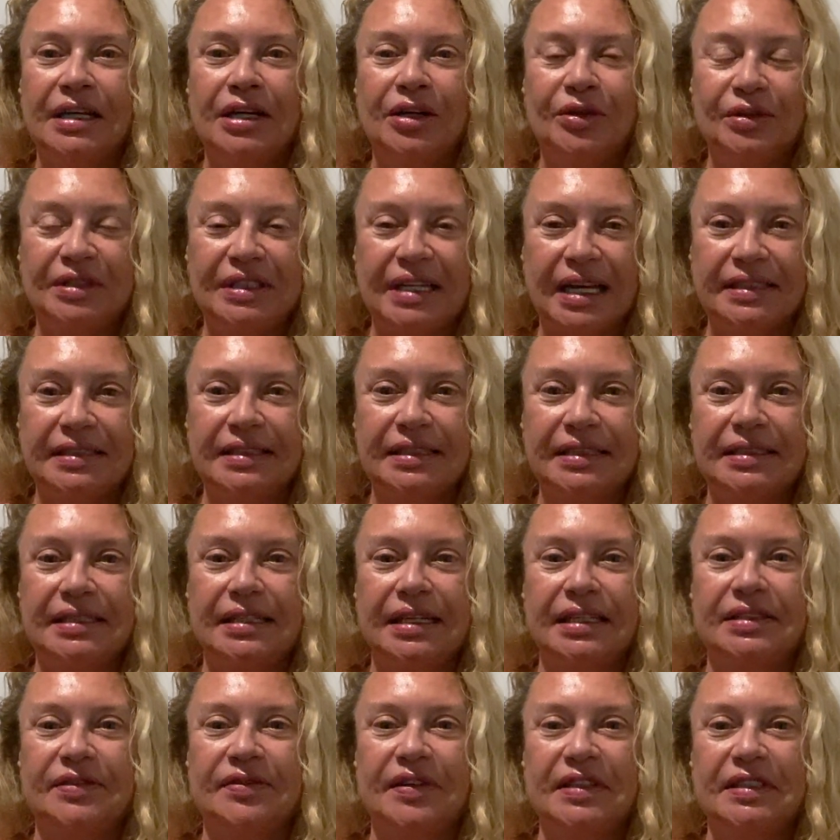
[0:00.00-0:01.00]
Und das ist
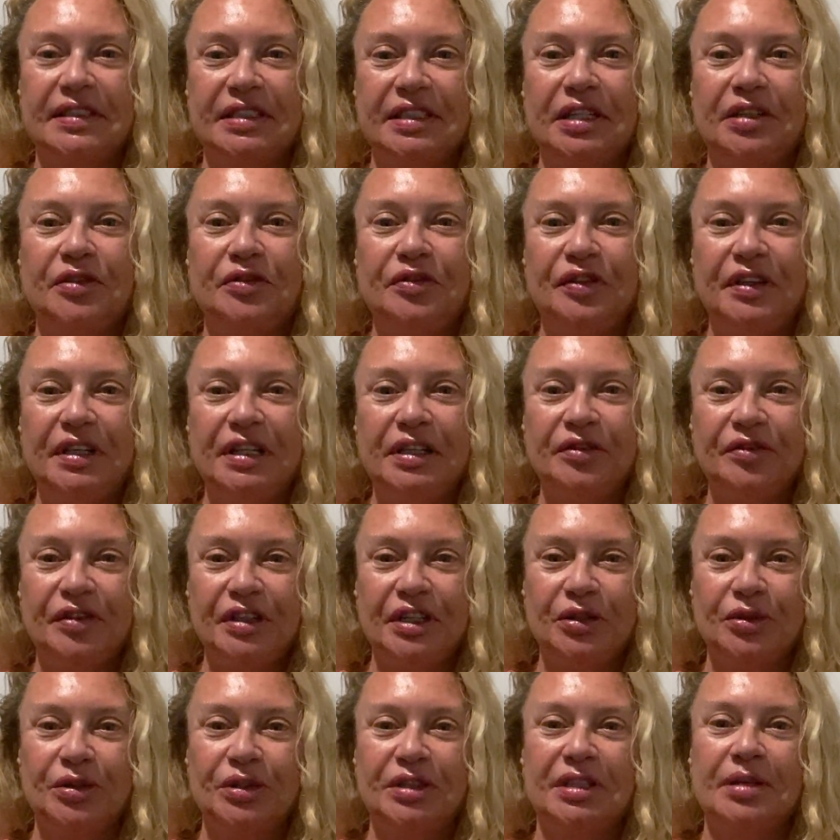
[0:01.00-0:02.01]
das, was ich in vielen
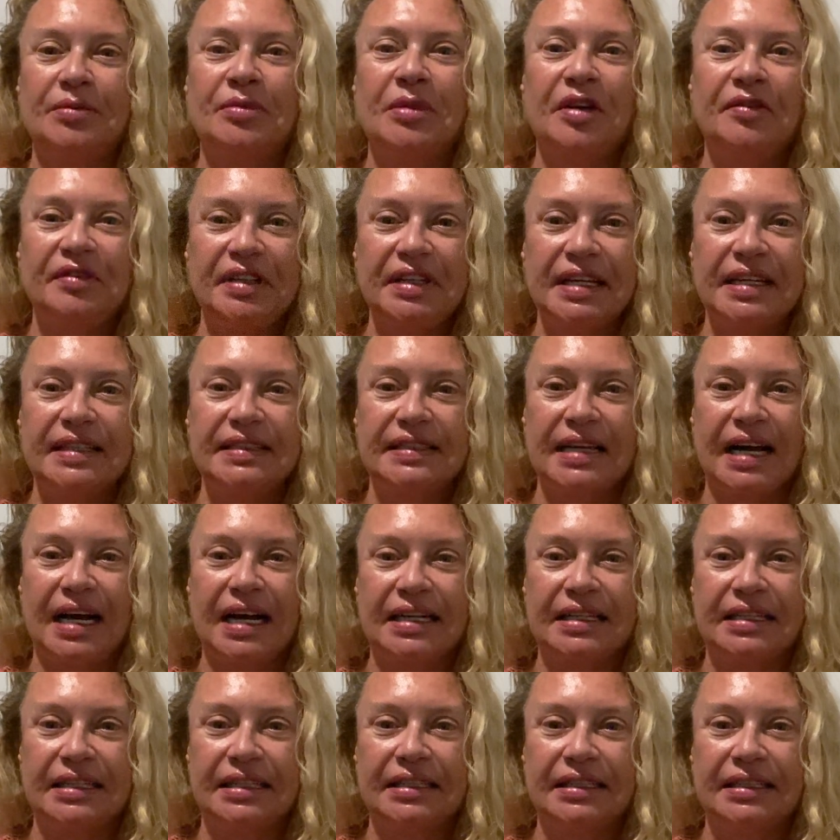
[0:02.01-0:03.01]
Videos immer wieder sage.